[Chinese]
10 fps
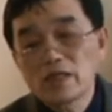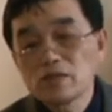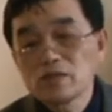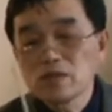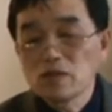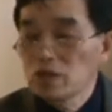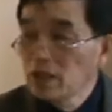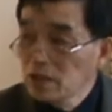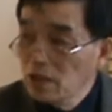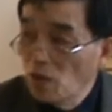就是首
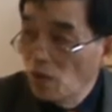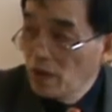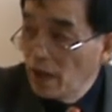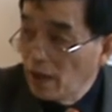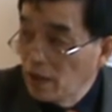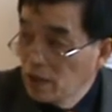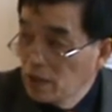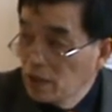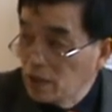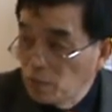先这个红海啊，
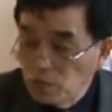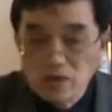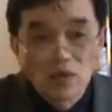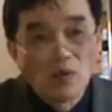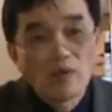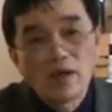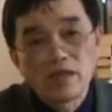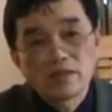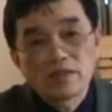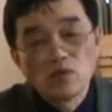它不是红海，
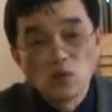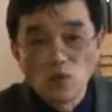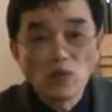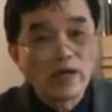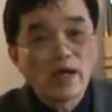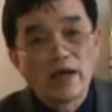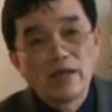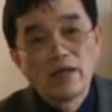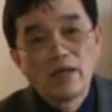是芦苇海。